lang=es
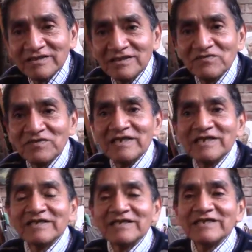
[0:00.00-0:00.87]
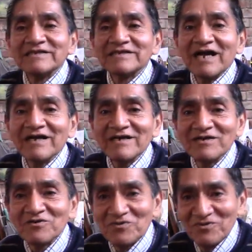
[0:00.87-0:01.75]
que viene del
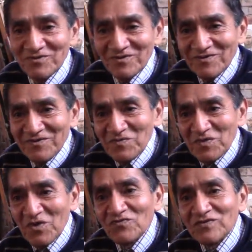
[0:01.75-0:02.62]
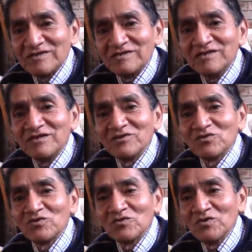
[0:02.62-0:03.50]
extranjero. Me ha
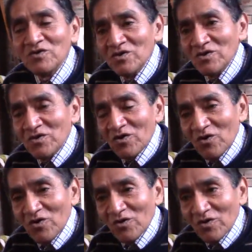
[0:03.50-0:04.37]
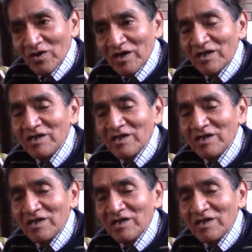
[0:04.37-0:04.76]
ofrecido... 8 de noviembre, ¿no? El